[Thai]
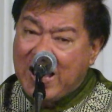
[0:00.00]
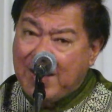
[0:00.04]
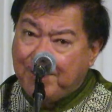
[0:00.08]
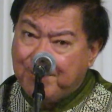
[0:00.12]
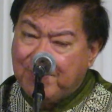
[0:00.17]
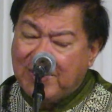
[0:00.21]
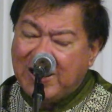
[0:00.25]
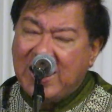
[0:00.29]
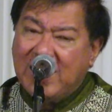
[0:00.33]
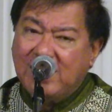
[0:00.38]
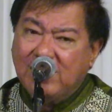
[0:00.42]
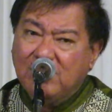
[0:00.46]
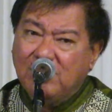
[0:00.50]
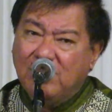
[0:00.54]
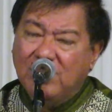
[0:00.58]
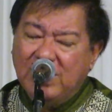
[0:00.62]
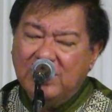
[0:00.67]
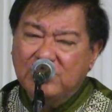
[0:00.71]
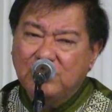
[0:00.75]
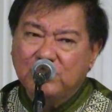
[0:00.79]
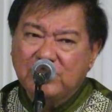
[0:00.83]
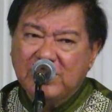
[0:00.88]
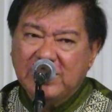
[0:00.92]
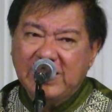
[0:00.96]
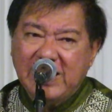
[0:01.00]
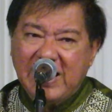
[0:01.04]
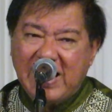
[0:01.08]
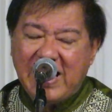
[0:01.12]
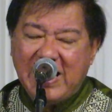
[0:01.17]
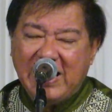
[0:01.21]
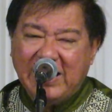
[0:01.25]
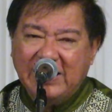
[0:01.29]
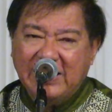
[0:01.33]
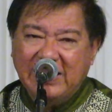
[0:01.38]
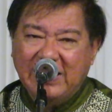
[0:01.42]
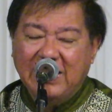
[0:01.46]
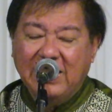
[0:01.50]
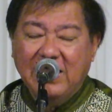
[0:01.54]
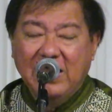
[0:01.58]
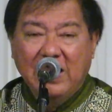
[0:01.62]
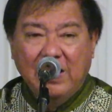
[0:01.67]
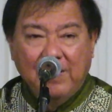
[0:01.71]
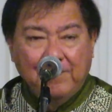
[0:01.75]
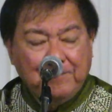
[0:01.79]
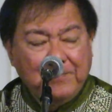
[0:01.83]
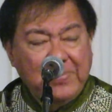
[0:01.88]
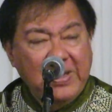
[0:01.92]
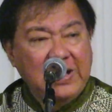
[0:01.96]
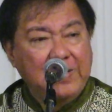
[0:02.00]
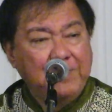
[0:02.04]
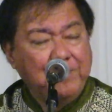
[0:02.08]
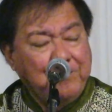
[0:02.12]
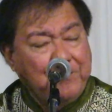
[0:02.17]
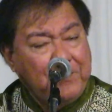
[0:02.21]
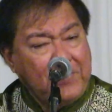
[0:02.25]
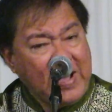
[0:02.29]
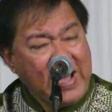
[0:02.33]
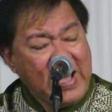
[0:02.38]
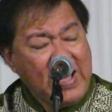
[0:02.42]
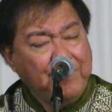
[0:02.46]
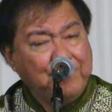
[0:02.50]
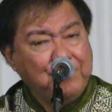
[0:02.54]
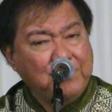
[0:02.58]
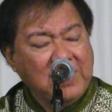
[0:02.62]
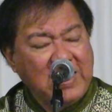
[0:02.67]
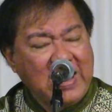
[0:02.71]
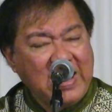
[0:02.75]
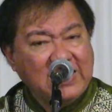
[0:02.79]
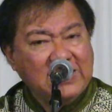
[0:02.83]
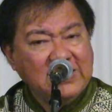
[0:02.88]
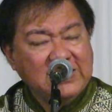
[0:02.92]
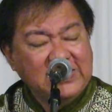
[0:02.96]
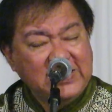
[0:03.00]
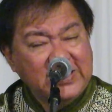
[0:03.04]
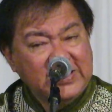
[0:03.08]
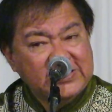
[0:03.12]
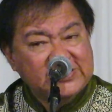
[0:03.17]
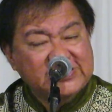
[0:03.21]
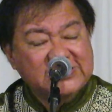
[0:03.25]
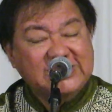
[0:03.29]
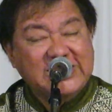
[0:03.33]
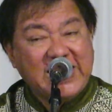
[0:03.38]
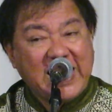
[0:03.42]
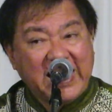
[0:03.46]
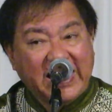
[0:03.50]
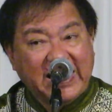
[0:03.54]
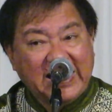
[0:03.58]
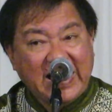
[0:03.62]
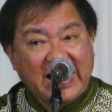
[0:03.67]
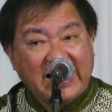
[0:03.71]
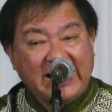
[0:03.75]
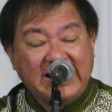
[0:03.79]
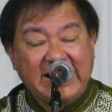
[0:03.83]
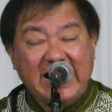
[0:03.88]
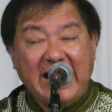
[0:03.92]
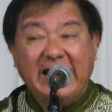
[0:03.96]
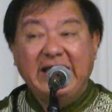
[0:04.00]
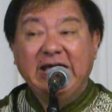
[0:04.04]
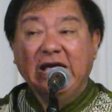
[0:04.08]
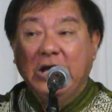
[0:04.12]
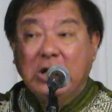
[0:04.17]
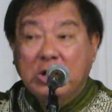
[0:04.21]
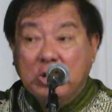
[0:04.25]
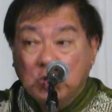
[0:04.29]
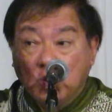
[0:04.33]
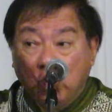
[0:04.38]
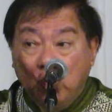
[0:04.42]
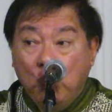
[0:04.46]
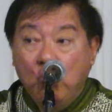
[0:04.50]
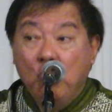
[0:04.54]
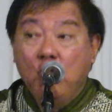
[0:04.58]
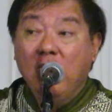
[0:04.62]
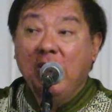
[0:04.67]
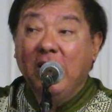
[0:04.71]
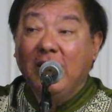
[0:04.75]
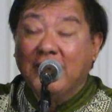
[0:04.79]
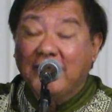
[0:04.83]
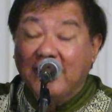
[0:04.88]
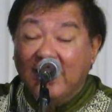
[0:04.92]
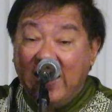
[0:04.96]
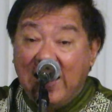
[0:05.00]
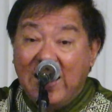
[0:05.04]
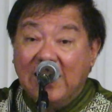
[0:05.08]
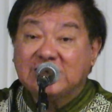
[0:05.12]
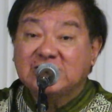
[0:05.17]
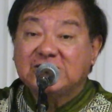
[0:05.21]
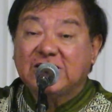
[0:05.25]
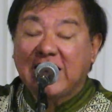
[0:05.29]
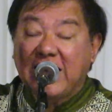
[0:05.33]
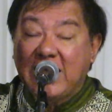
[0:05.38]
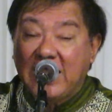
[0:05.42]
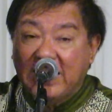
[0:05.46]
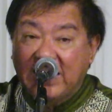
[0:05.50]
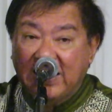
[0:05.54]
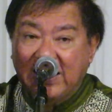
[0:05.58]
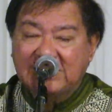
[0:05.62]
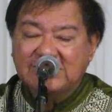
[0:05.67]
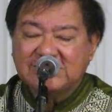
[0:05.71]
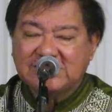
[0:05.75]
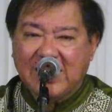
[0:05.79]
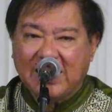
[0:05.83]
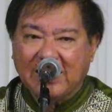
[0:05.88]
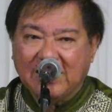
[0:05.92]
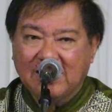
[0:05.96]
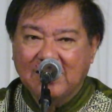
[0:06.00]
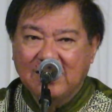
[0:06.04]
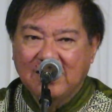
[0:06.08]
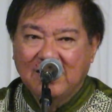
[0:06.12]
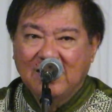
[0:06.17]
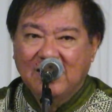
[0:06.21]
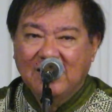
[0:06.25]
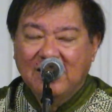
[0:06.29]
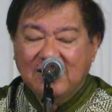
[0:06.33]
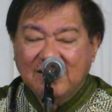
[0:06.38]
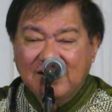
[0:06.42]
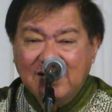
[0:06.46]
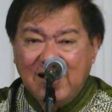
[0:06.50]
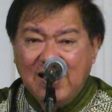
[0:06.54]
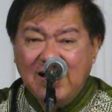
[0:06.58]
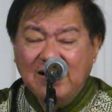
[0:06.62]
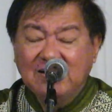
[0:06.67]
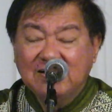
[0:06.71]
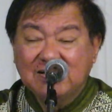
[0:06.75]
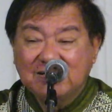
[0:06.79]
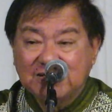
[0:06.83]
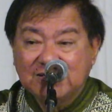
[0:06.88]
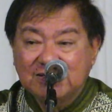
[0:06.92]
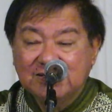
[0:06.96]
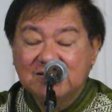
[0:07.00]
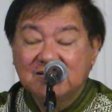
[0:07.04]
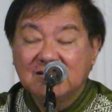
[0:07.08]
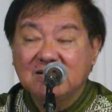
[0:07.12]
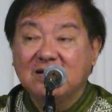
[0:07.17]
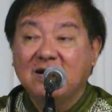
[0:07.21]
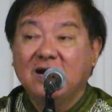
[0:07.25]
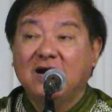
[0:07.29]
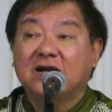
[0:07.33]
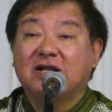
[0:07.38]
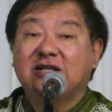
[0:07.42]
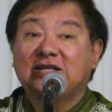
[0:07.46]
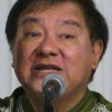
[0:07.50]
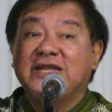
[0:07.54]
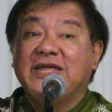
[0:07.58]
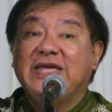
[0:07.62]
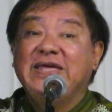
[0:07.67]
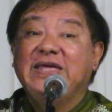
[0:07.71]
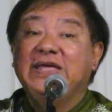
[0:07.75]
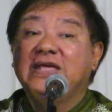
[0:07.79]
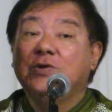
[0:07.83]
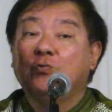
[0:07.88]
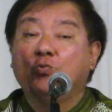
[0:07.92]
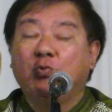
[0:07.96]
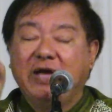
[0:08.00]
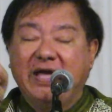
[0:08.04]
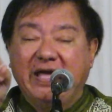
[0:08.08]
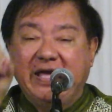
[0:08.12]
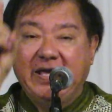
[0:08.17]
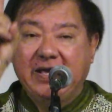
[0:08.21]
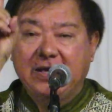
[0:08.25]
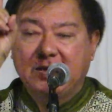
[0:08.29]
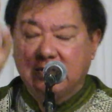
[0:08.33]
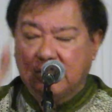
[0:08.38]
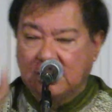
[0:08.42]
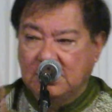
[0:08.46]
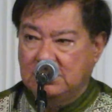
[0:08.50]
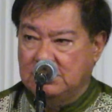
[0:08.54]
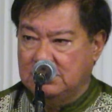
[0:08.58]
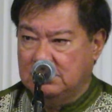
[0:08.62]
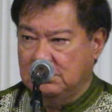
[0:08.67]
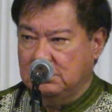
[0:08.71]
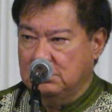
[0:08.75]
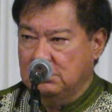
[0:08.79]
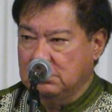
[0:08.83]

ภาพลักษณ์ของอยุธยา เนี่ย เป็นภาพลักษณ์ที่ สแตนดาร์ดใด ทั่วราชอาณาจักร นั่นคือเกิดทีวีขึ้น